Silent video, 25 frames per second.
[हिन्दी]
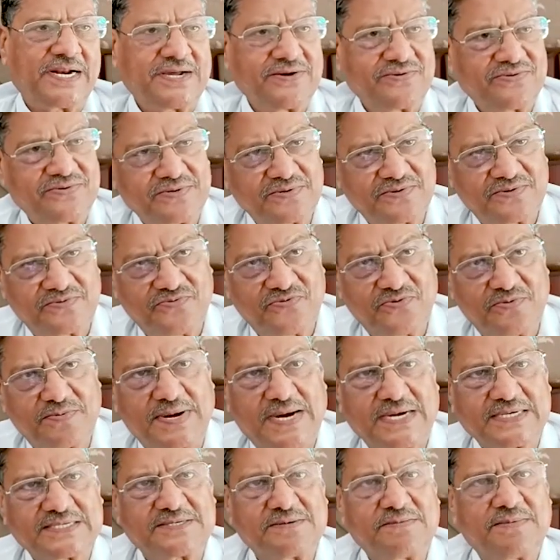गृह
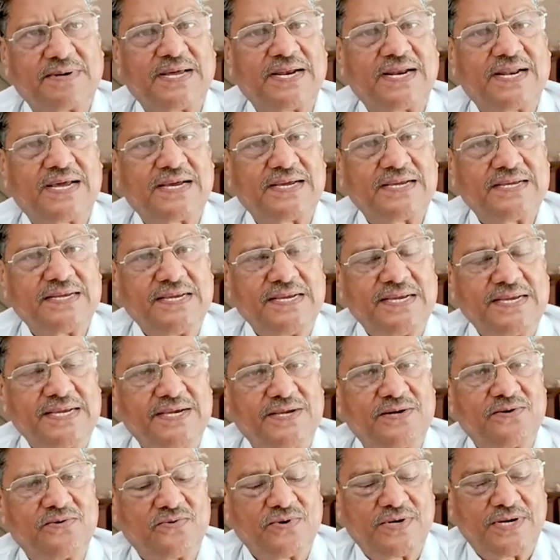विभाग संभाला
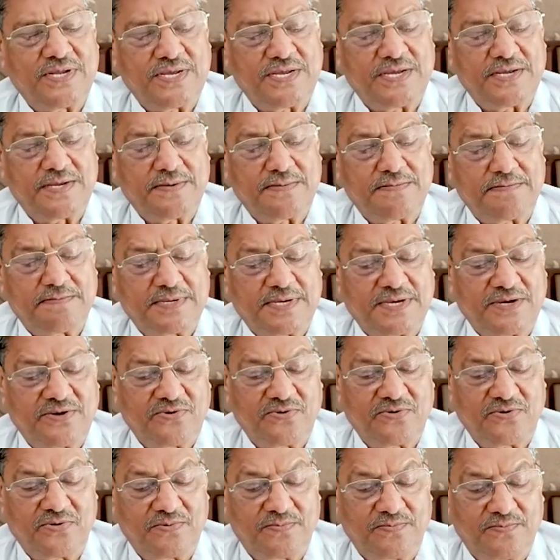इन्होंने
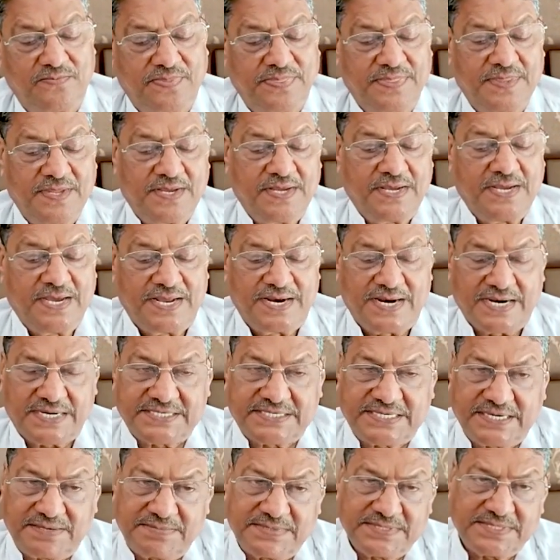
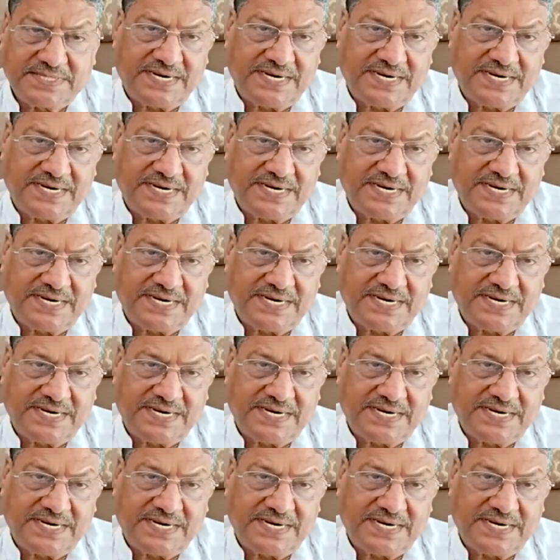रक्षा